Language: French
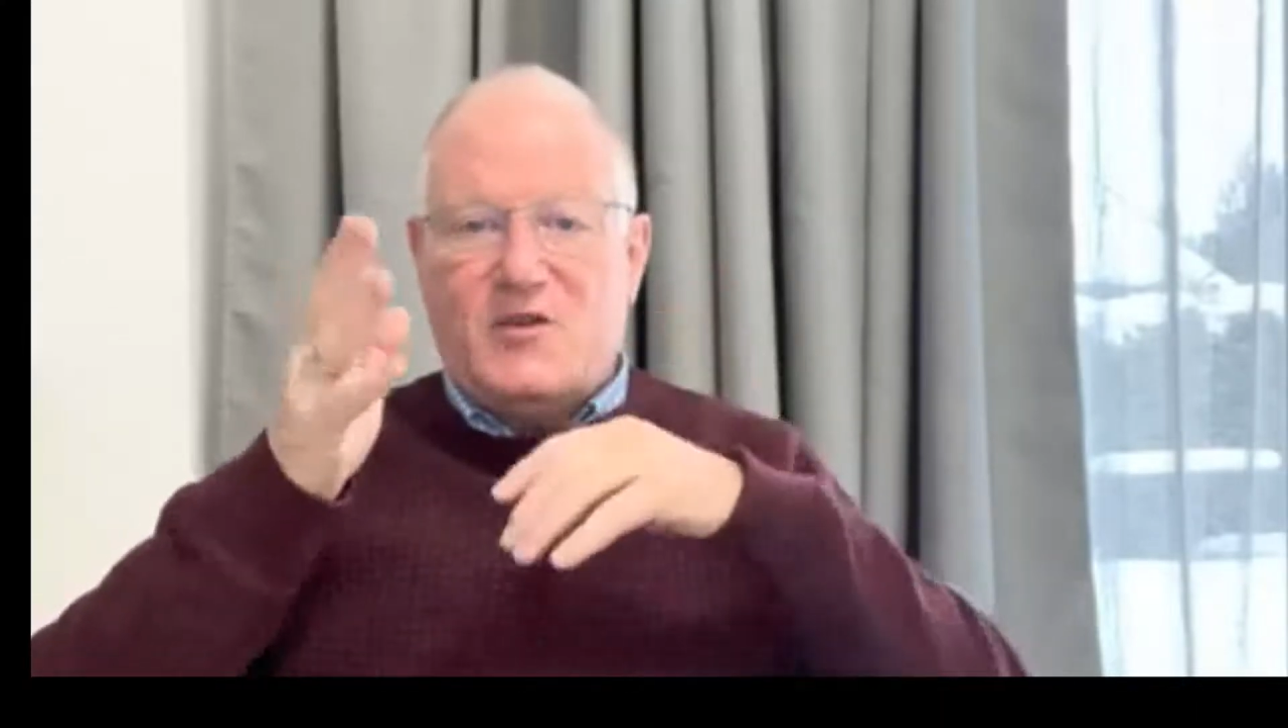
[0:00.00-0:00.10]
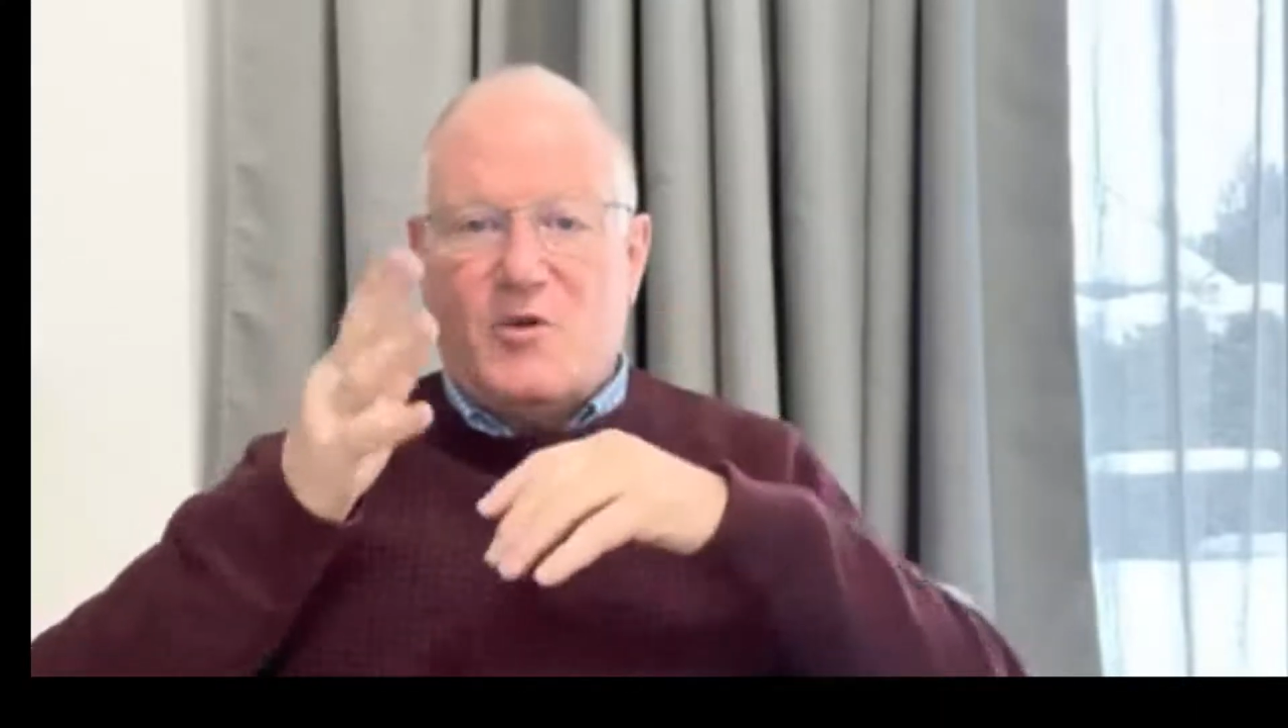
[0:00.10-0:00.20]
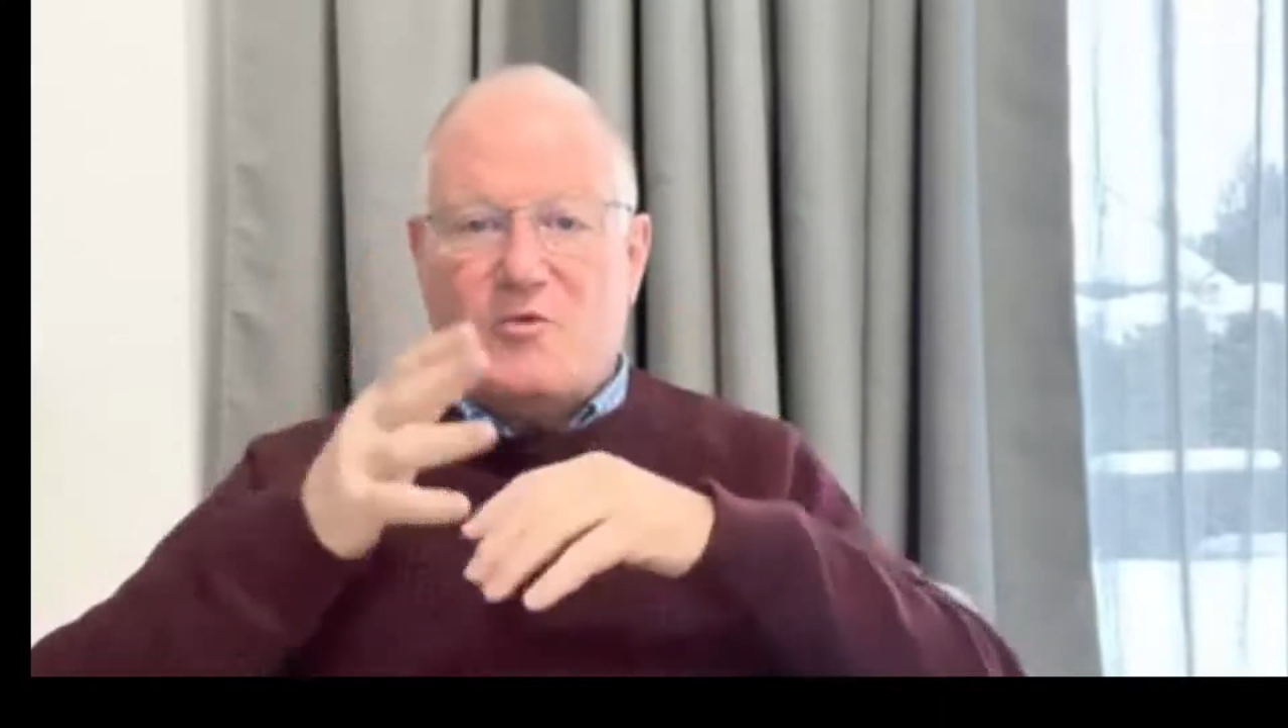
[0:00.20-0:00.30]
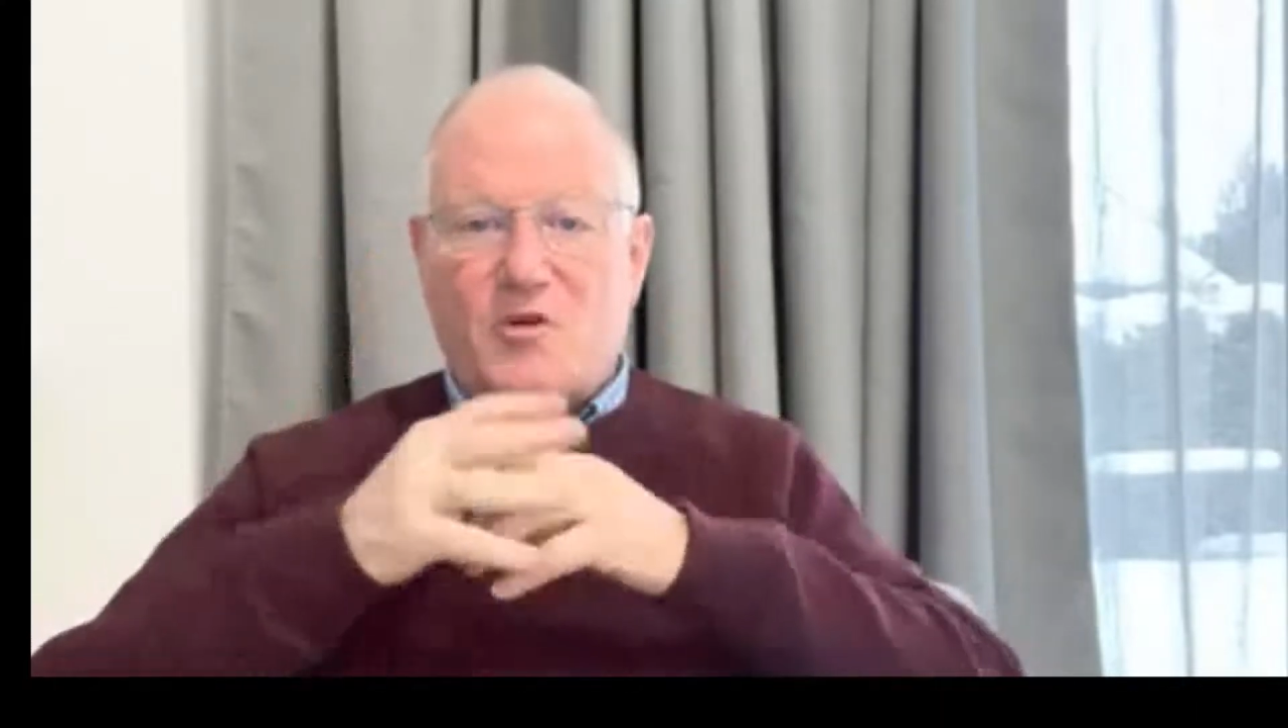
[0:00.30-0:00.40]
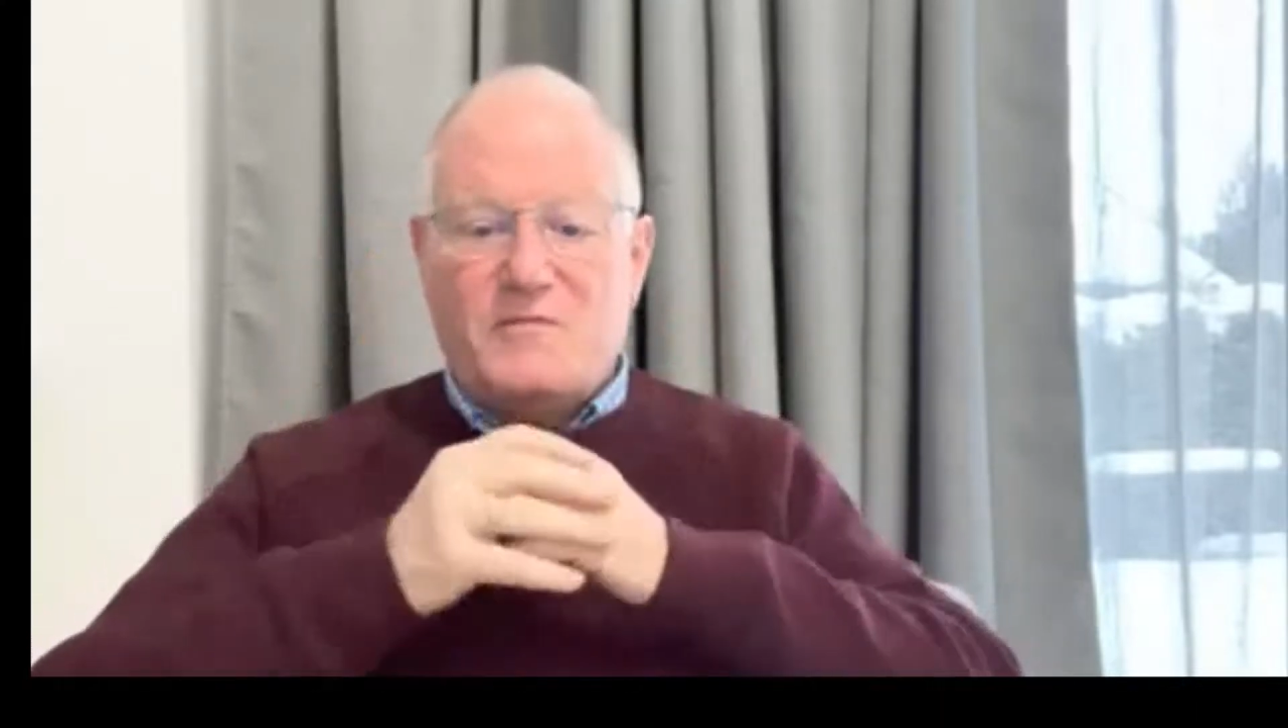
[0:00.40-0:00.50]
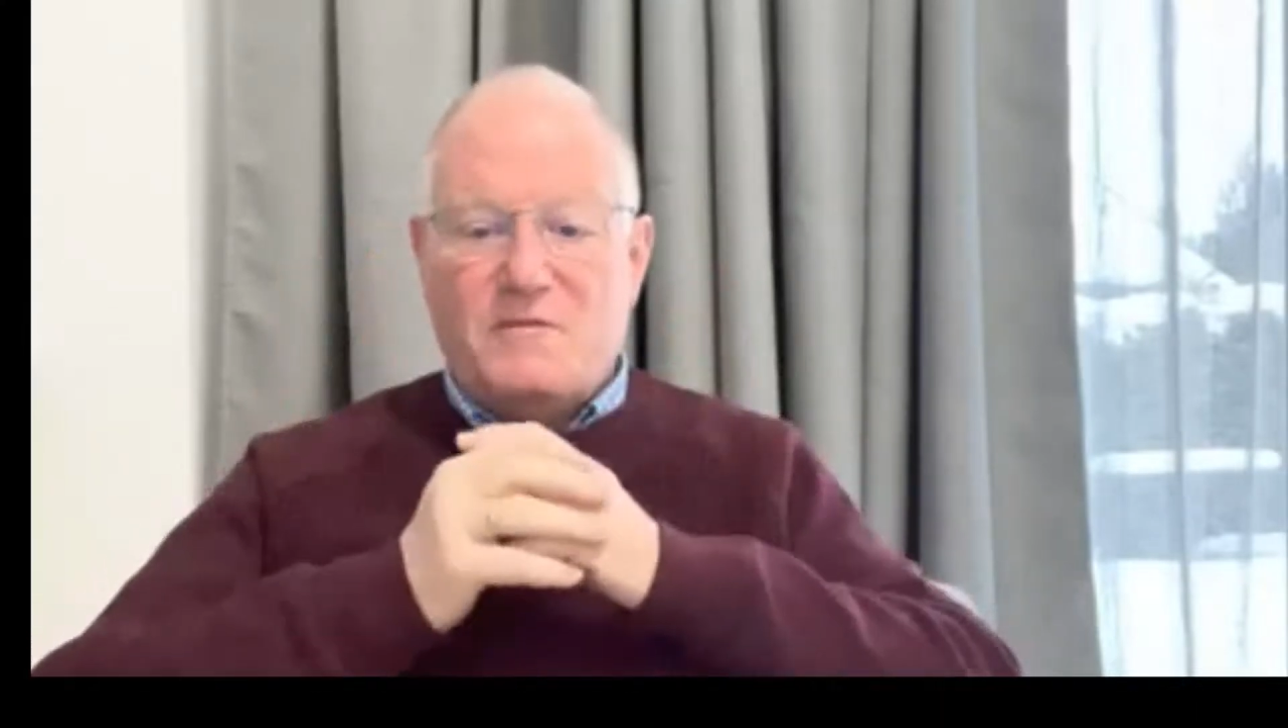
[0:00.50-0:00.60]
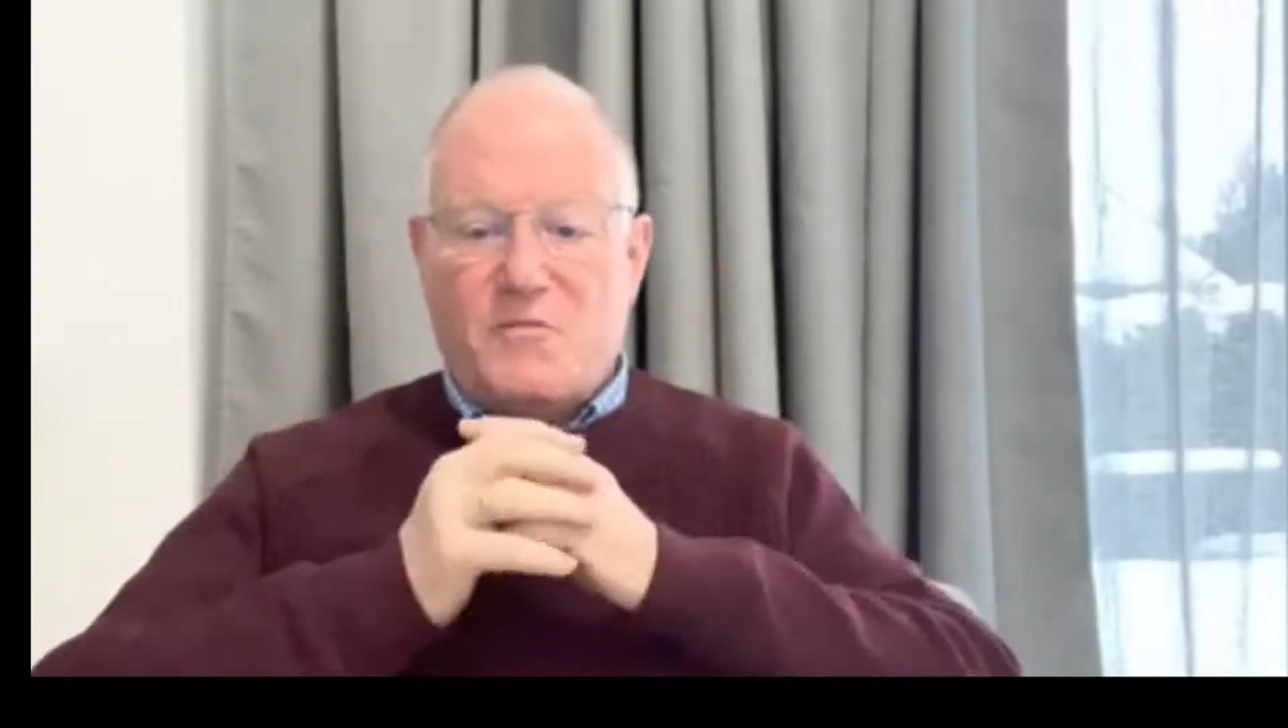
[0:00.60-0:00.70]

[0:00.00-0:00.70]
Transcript: compromis